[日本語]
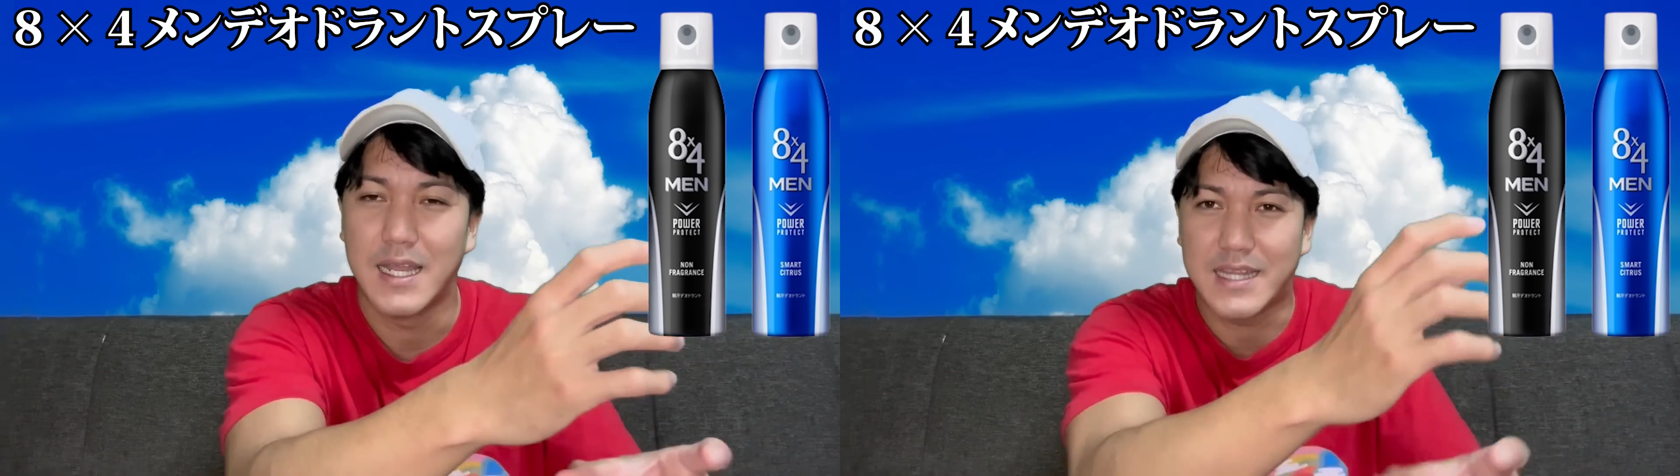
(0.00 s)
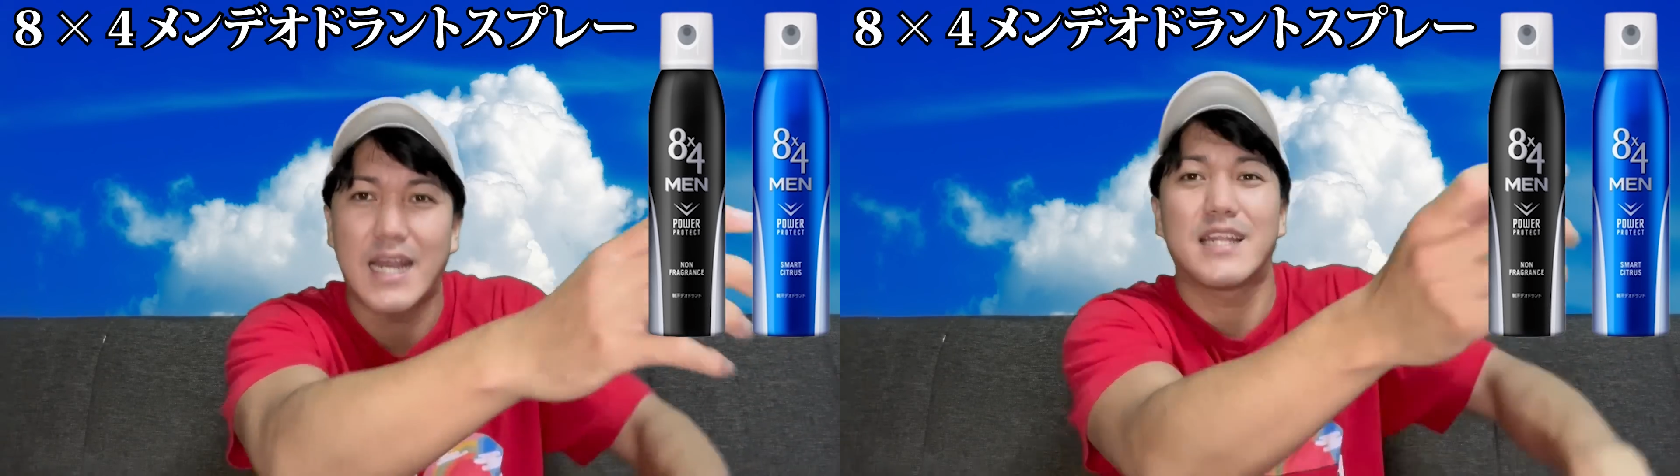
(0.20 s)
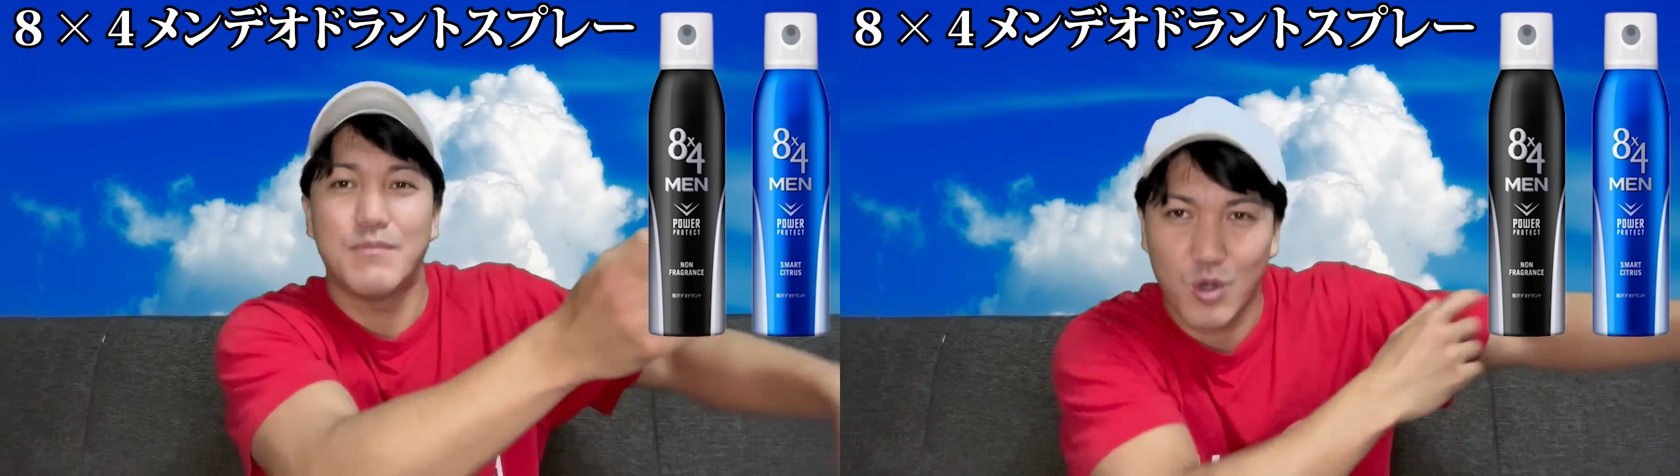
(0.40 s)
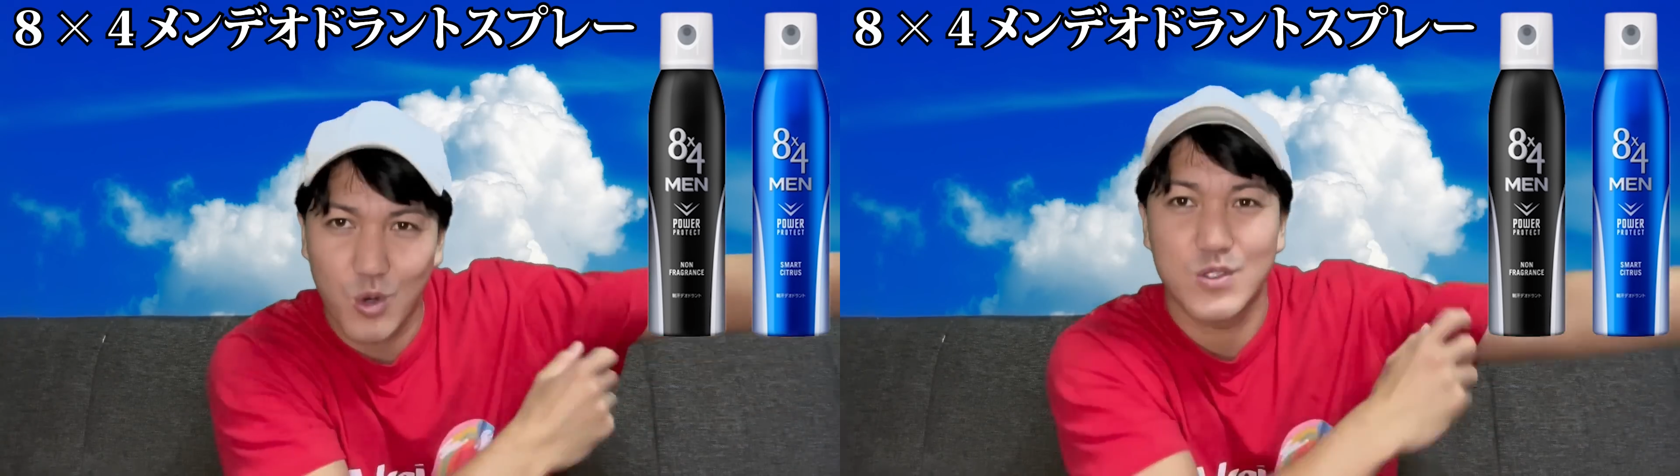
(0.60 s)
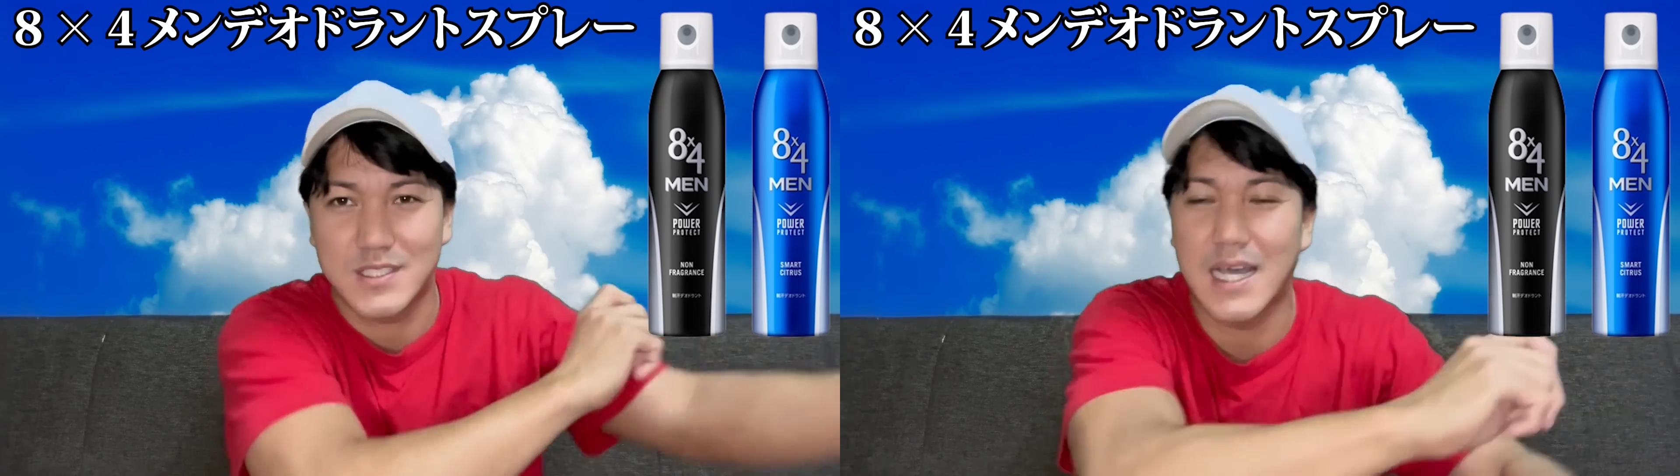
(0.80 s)
誰でも
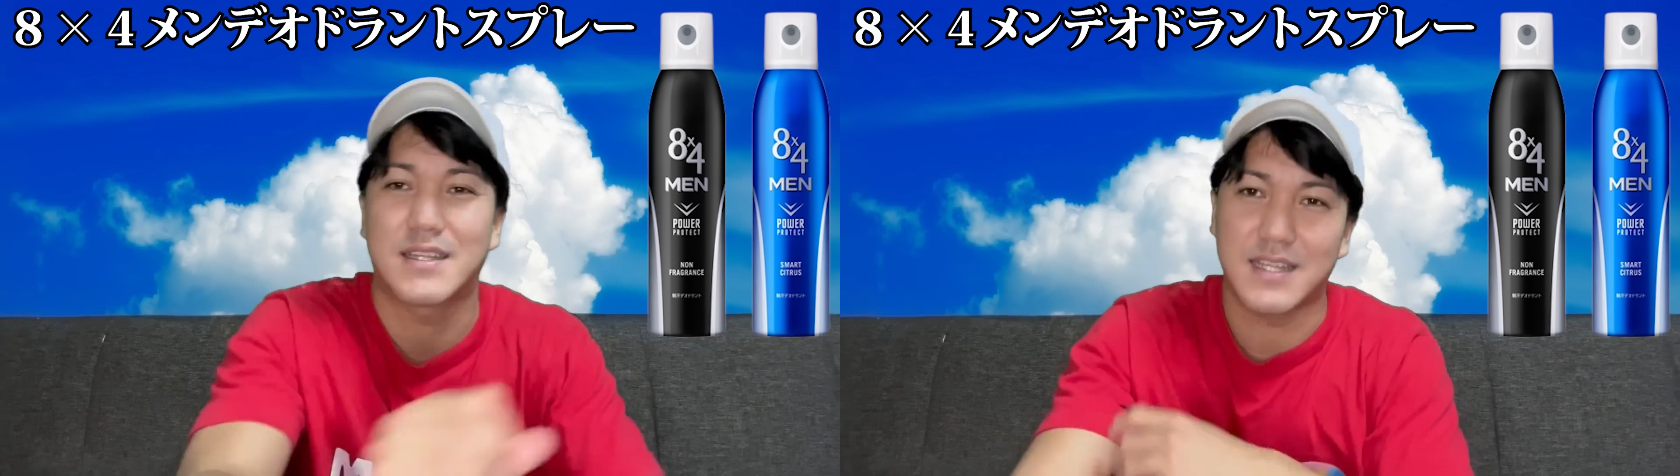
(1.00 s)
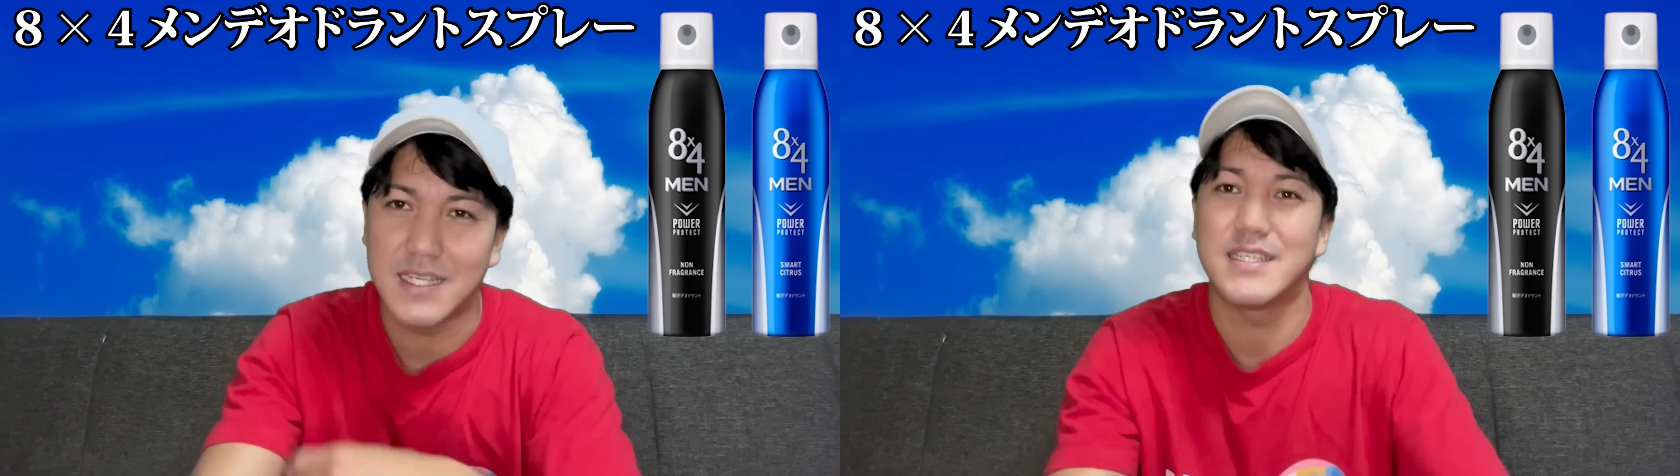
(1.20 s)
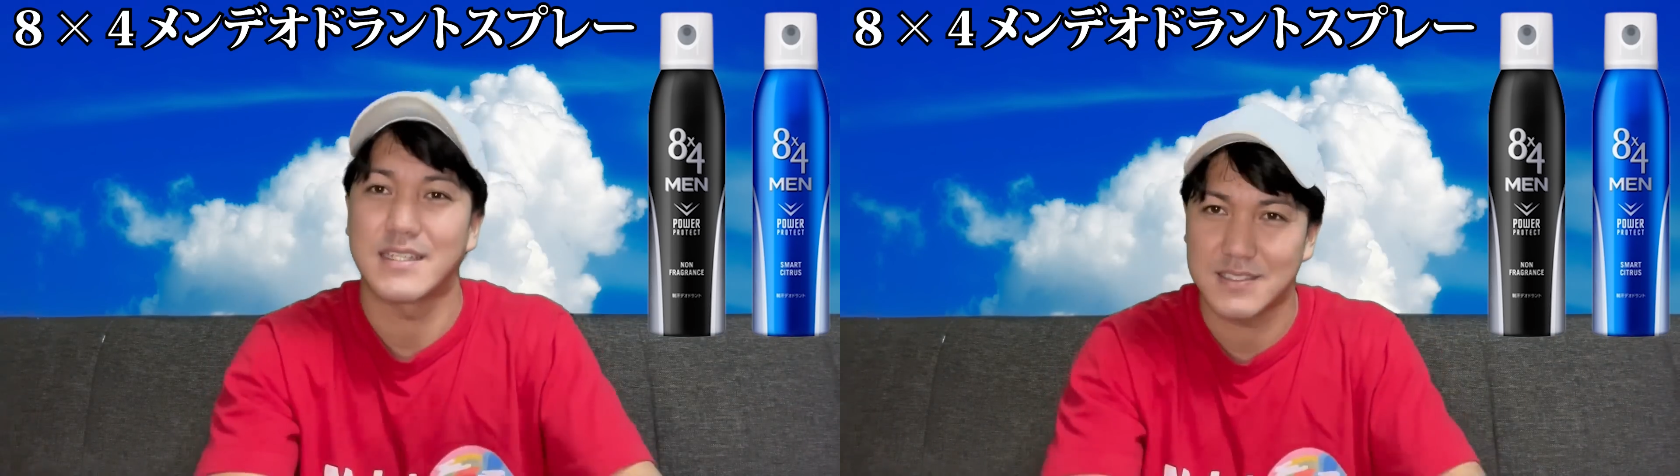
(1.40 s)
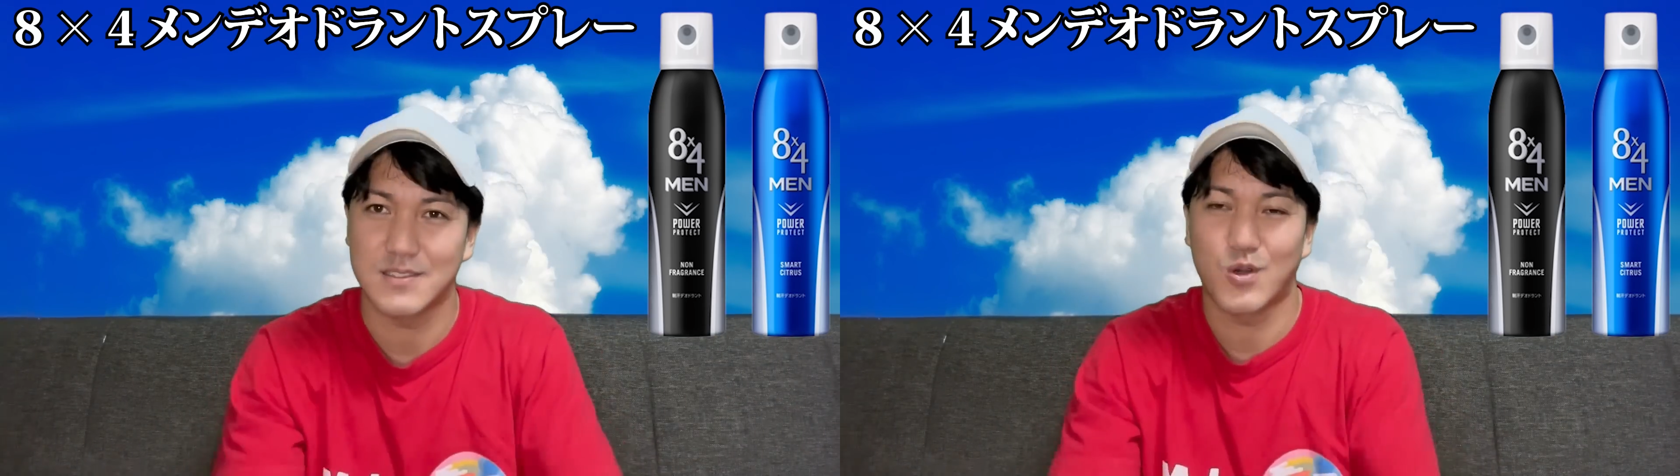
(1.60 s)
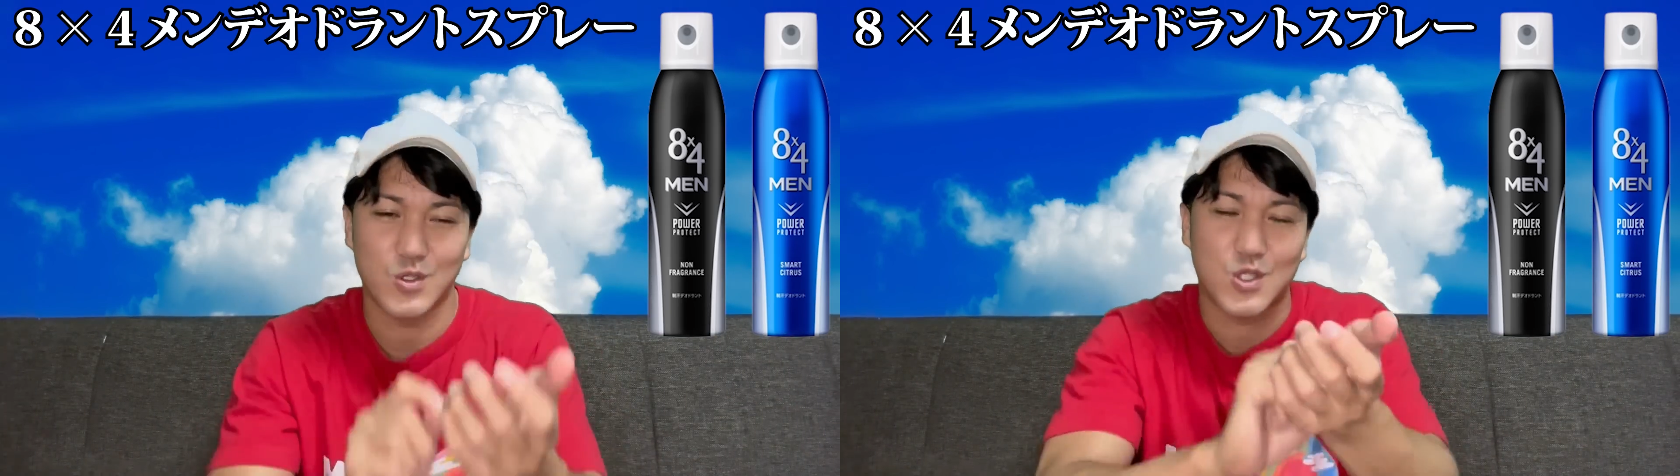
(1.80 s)
こう使っていいやつ、
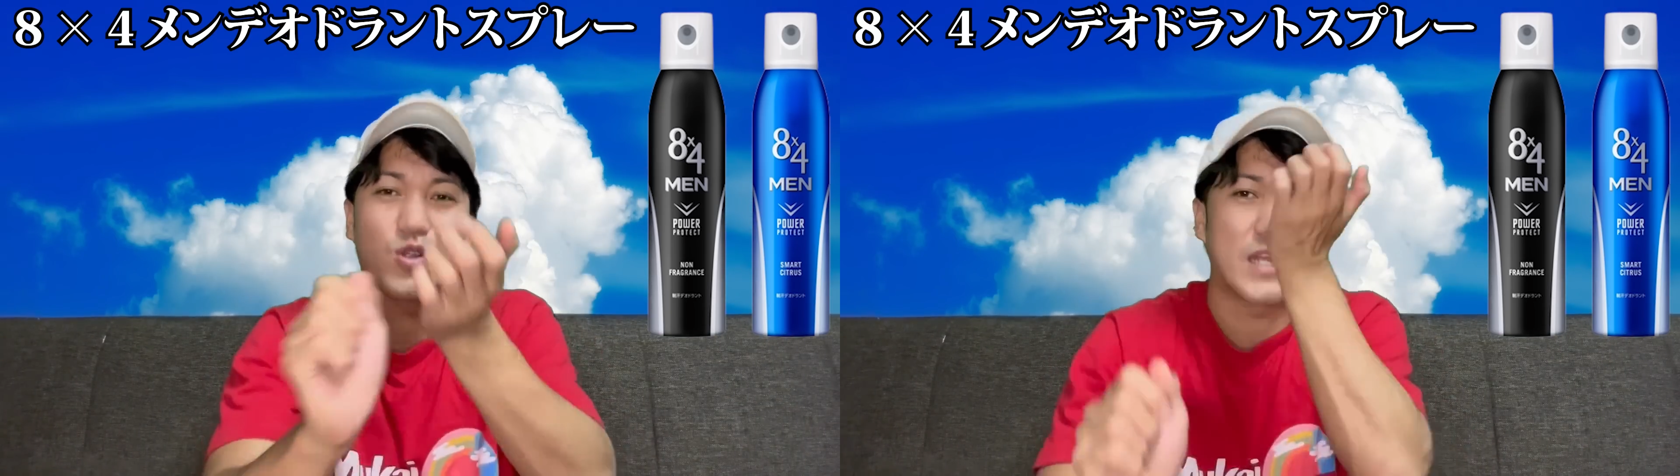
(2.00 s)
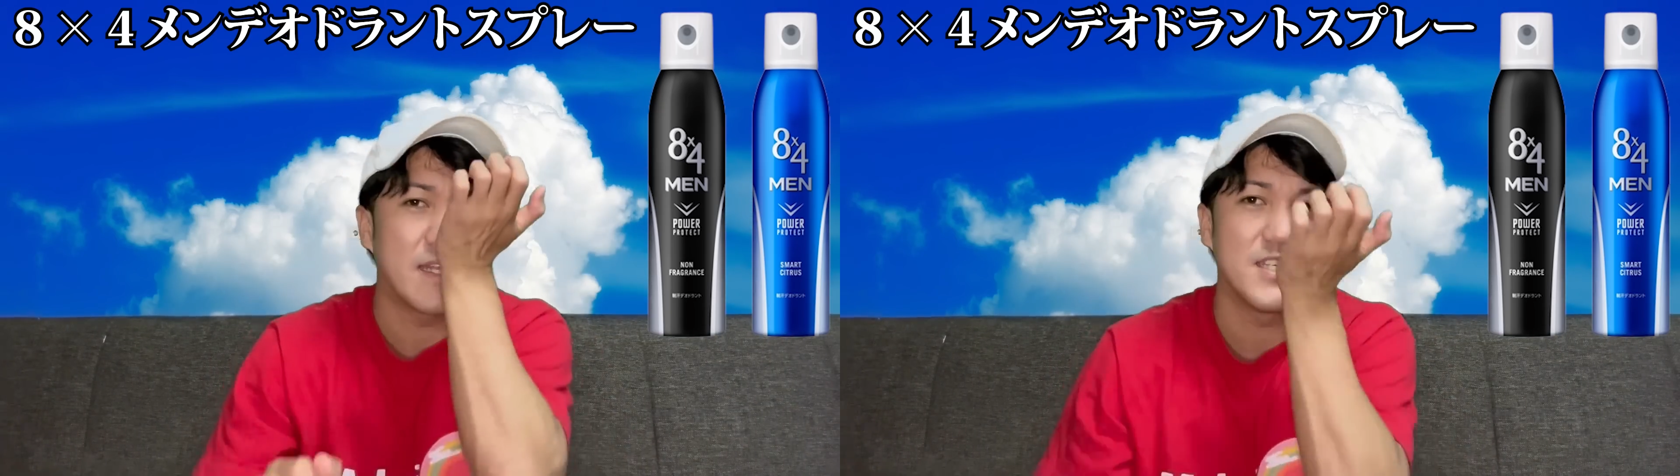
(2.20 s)
こうちょっとね、